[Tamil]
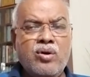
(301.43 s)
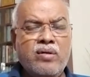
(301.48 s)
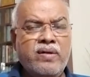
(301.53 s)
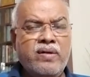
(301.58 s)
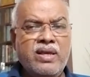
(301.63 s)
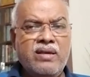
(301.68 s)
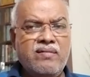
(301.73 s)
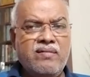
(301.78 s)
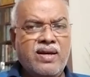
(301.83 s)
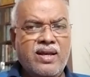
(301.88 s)
ரூபா
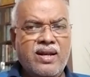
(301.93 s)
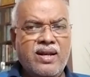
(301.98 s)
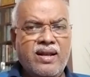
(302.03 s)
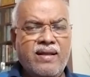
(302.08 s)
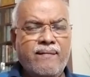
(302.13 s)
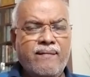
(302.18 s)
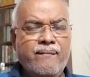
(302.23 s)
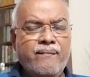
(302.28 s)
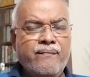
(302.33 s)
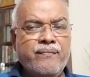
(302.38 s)
விலைக்கு வாங்குறாங்க
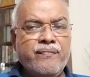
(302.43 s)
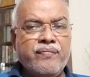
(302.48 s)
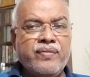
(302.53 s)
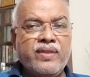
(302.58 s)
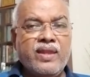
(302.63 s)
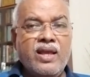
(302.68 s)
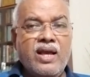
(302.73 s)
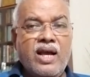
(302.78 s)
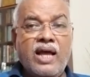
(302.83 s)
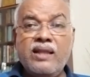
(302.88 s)

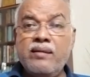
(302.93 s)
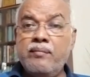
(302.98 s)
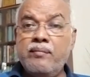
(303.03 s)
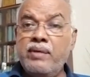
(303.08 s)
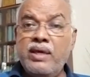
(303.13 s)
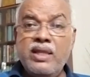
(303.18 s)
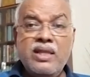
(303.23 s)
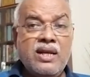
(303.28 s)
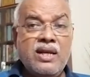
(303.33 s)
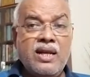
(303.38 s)
அந்த
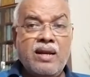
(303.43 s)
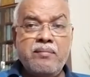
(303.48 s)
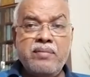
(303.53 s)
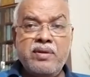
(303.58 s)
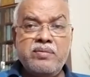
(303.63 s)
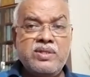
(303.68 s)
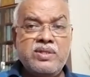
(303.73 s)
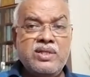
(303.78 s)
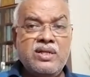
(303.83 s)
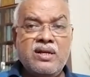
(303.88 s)
மீதி இருக்க
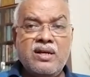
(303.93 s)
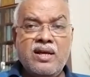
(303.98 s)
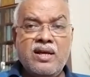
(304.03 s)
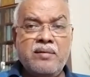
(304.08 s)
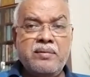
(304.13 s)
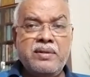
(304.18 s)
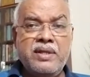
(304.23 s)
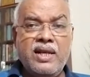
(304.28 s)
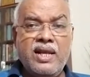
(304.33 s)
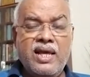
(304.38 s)
ஐம்பது பர்சன்ட் இருக்காங்க
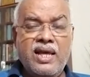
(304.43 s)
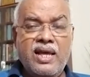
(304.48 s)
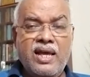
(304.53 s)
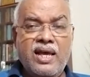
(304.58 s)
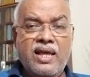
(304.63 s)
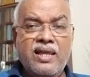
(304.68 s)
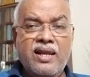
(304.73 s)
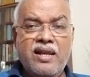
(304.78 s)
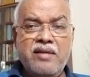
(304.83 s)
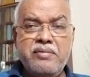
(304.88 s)
பார்த்தீங்களா
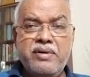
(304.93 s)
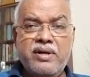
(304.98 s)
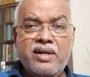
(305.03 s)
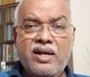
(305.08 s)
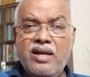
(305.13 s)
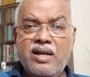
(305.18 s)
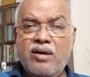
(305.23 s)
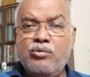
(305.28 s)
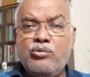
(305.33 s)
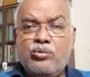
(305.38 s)
அதை என்ன
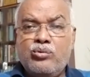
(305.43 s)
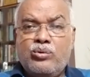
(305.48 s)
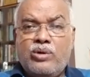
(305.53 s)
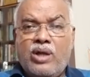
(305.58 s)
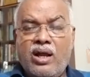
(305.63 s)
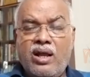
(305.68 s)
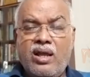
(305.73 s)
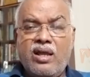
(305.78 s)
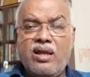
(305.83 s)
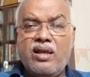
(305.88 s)
பண்ணிட்டாங்கன்னா அவுத்து
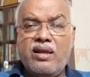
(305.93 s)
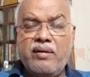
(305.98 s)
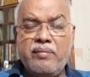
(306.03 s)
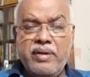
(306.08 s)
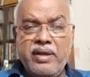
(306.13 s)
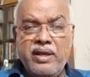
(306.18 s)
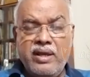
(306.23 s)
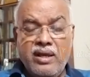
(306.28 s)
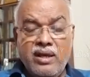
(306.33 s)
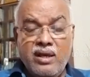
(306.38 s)
விட்டாங்க
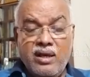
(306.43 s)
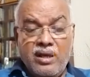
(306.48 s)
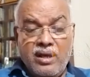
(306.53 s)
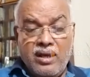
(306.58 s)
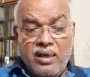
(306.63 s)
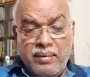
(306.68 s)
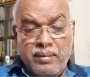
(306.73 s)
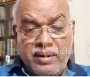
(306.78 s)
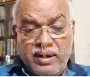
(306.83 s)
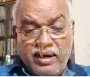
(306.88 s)
எப்படி
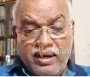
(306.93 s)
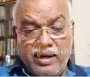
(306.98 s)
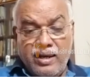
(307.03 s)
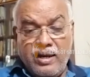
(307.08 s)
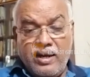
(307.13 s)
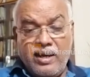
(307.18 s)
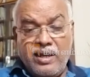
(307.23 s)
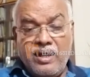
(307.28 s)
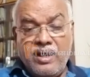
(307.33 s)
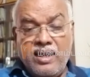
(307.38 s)
அப்படின்னு
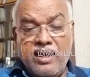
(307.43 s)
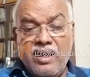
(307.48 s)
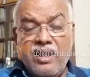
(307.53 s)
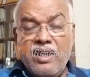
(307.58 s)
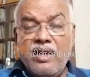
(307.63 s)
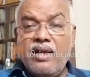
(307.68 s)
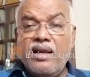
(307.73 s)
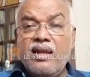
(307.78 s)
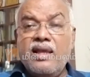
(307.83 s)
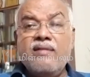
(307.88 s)
கேட்டிங்கன்னா
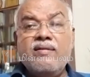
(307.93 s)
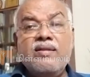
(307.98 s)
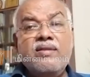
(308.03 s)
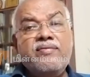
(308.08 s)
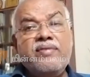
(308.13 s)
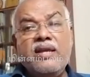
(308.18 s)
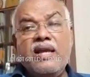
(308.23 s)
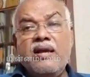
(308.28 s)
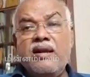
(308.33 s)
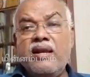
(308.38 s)
நீங்கள் வந்து
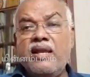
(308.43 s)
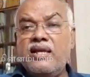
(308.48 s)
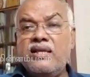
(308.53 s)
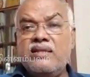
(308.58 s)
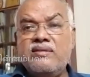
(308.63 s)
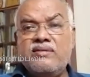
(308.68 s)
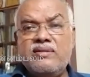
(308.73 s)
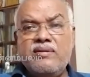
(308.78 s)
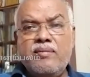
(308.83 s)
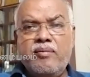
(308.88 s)
ஃப்ரீயாக
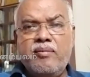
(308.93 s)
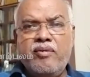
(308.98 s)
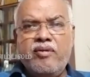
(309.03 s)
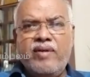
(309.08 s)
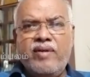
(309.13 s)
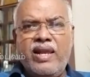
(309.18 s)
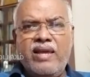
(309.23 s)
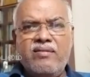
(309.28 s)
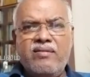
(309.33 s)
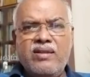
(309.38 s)
நீங்கள்
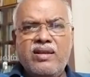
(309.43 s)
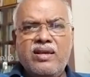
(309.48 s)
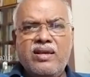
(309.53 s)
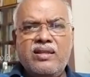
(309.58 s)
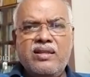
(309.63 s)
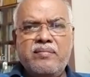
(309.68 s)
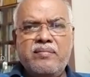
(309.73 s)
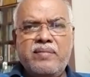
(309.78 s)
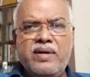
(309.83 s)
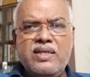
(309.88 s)
விலையை வந்து நீங்கள்
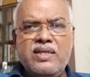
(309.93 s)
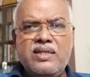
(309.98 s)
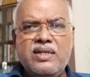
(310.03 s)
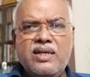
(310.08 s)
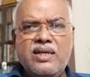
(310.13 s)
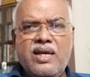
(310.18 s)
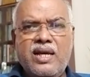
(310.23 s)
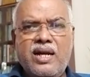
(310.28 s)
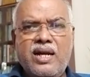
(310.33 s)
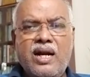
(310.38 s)

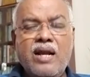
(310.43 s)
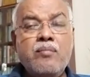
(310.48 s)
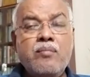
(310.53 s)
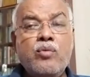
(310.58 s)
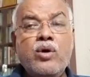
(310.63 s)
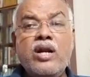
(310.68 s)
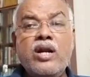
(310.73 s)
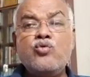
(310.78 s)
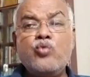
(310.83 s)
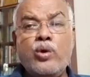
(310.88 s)
தீர்மானிச்சிங்க ஆனால்
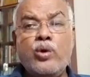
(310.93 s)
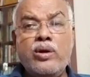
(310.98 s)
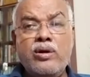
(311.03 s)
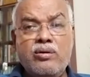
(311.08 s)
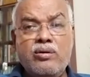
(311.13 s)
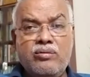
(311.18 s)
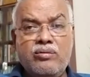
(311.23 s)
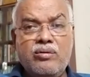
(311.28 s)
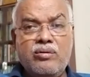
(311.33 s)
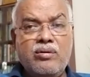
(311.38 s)
முன்னாடியே
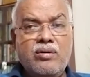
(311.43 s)
சொல்லிடணும்